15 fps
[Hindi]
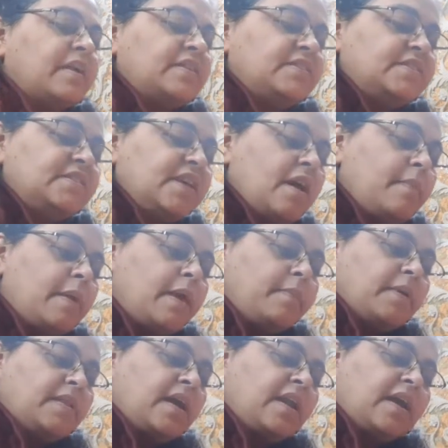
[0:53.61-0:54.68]
जिससे हमें ये
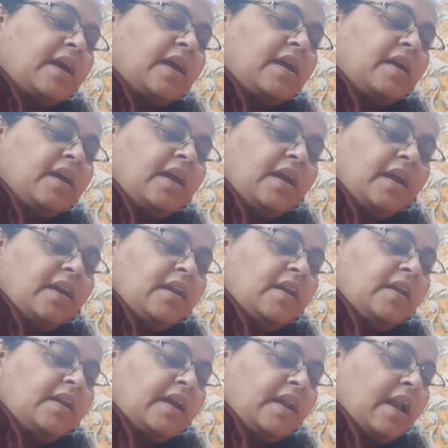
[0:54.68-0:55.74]
पता लगेगा कि इन
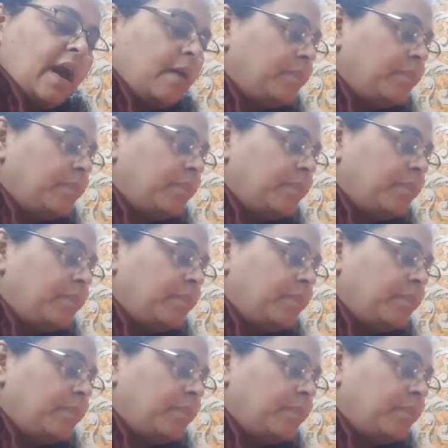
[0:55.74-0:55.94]
डिटेल